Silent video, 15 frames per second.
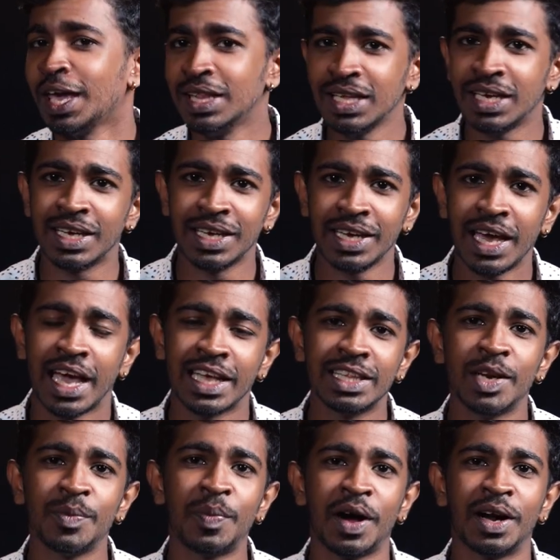இதுக்கு
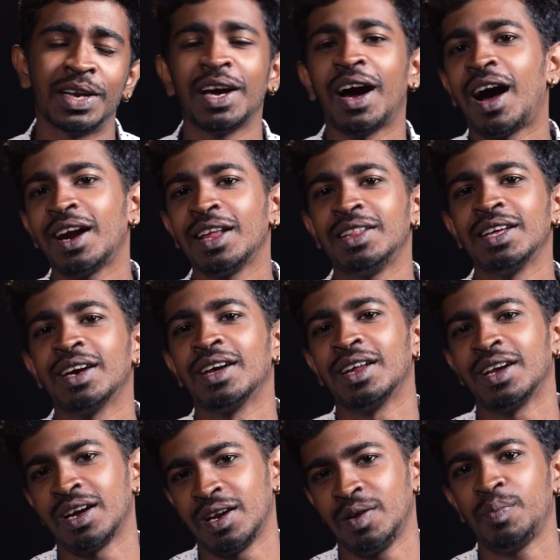எதிர்பாட்டு ஆதித்ய
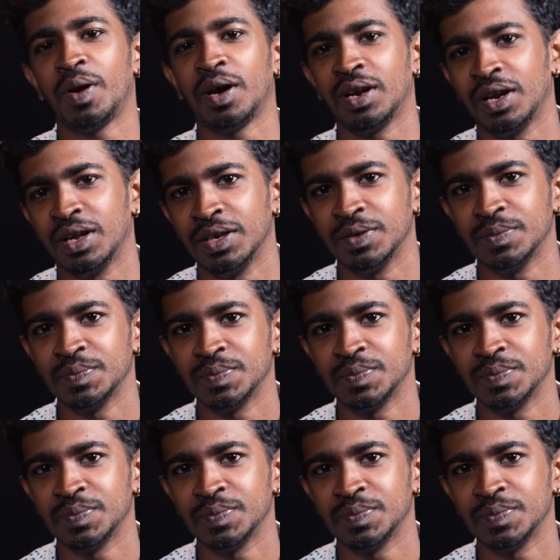கரிகாலன் பாடுறாரு